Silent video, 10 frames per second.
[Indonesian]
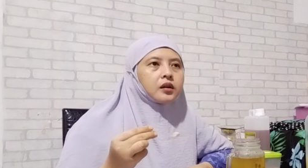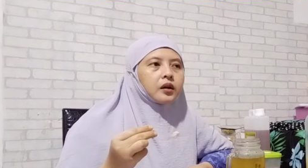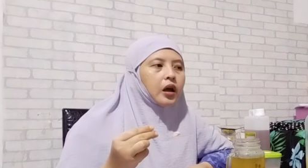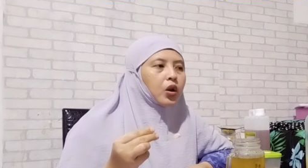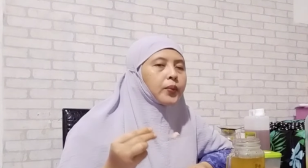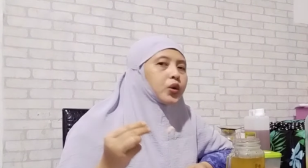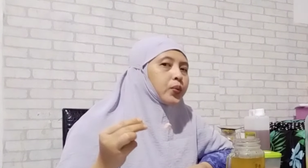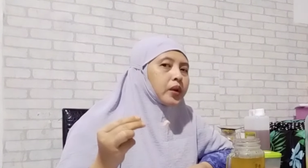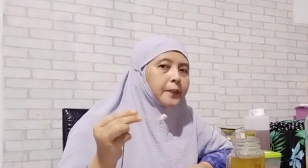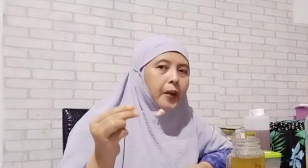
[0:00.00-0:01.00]
kalau minum
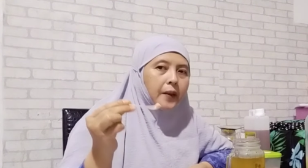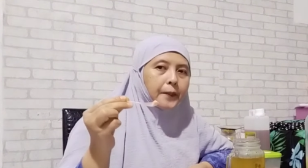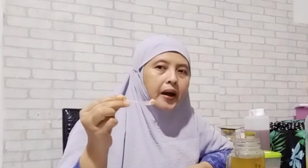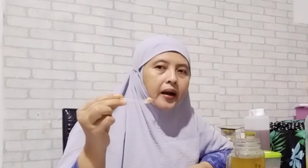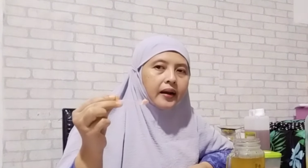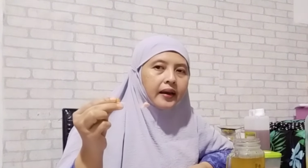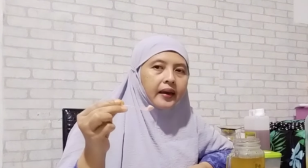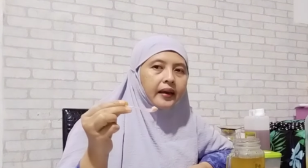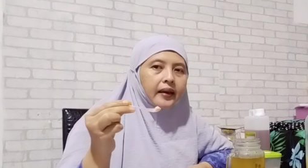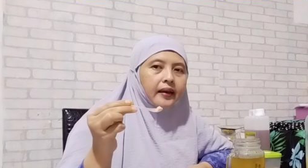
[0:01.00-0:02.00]
rimpang
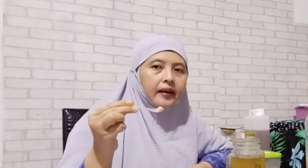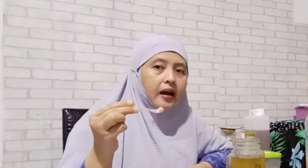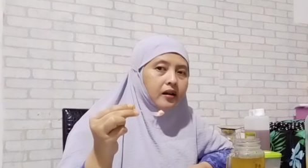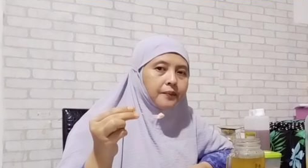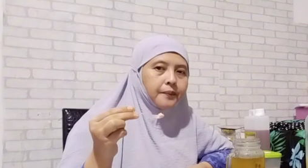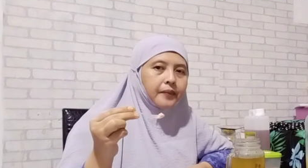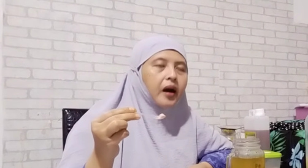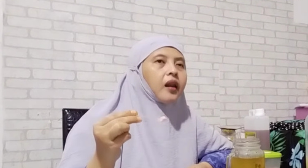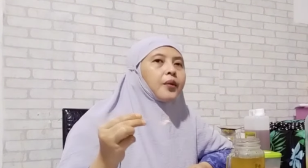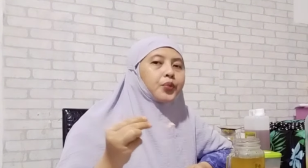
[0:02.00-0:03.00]
pakai garam
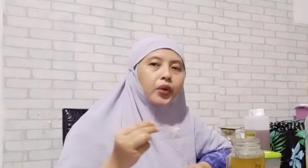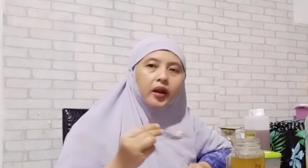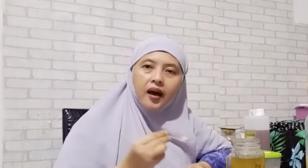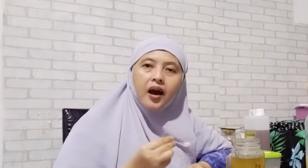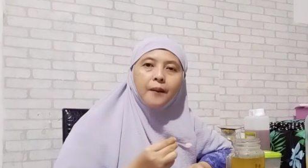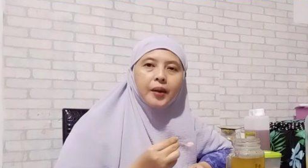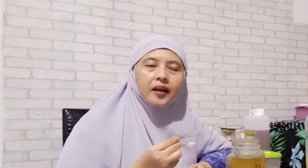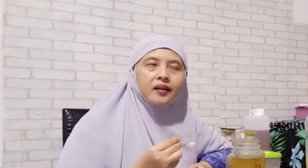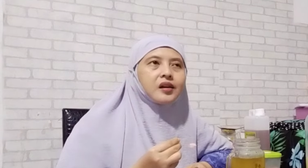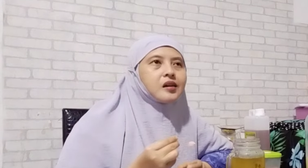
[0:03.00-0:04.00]
alhamdulillah aman
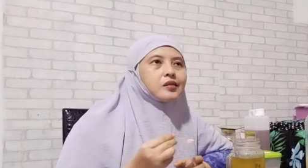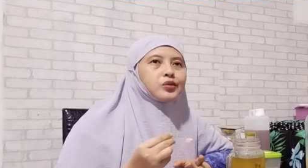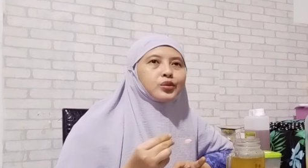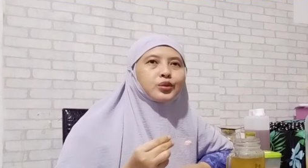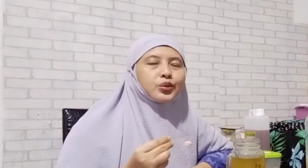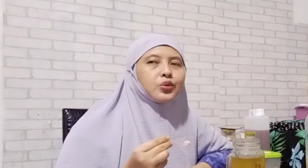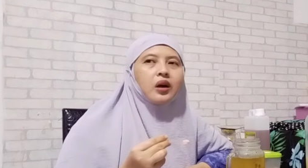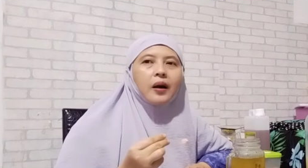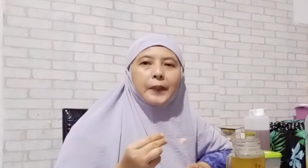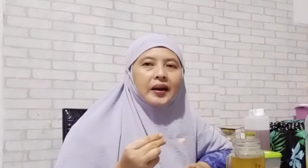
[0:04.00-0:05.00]
justru
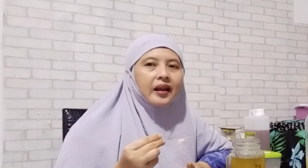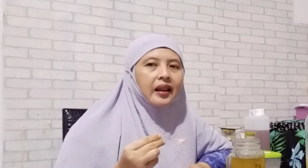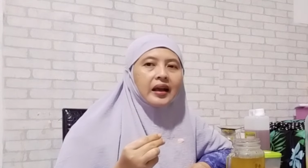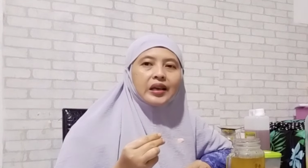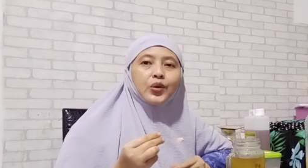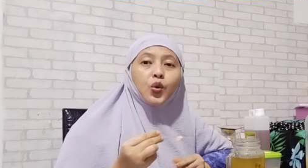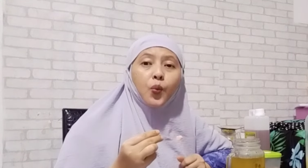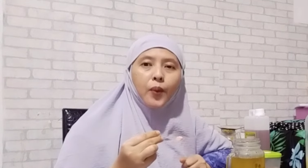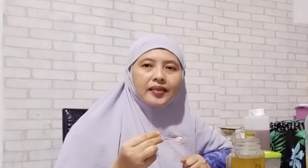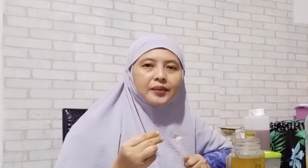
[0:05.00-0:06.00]
nggak pernah lagi
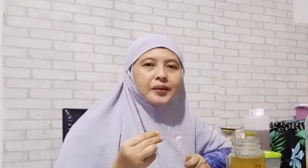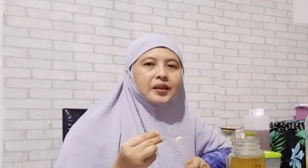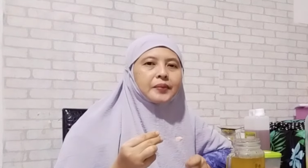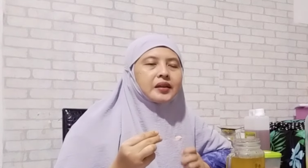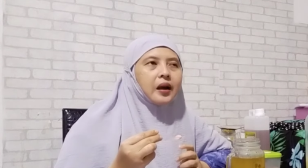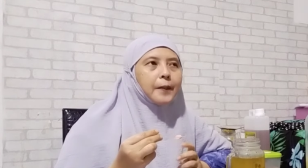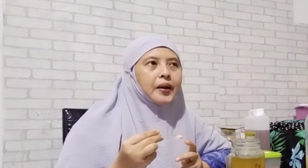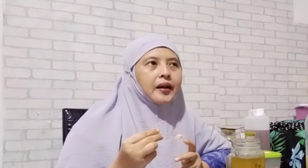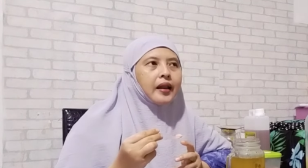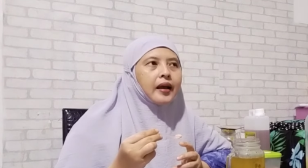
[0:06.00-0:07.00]
kumat teman-teman nggak
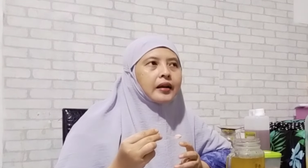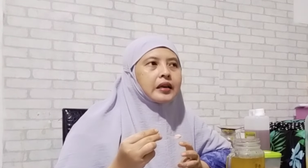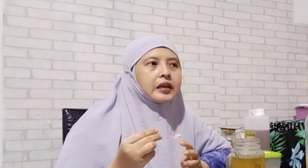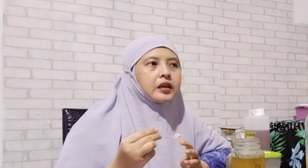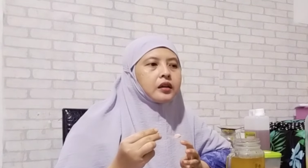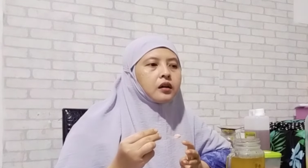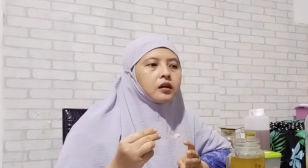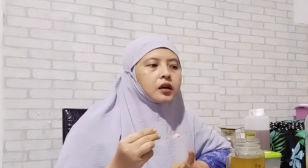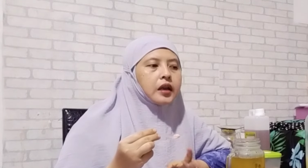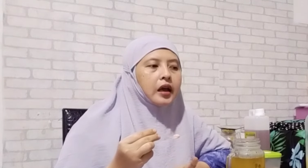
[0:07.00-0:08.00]
pernah lagi e,
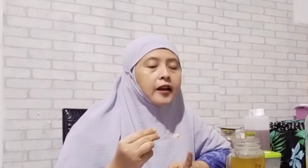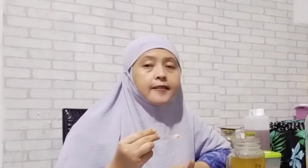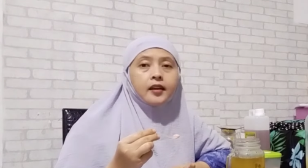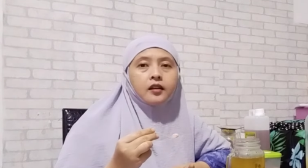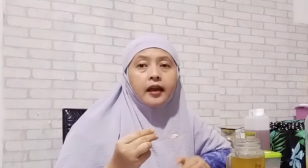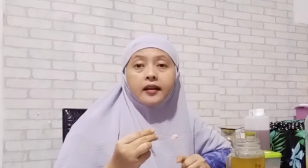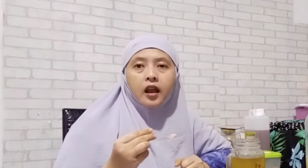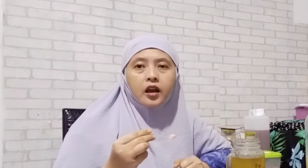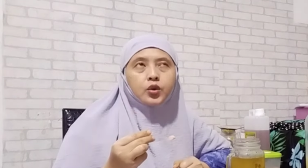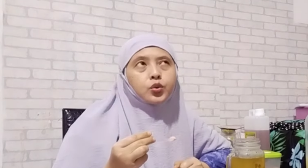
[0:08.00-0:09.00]
darahnya naik
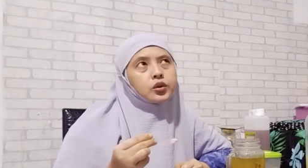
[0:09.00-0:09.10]
lagi dulu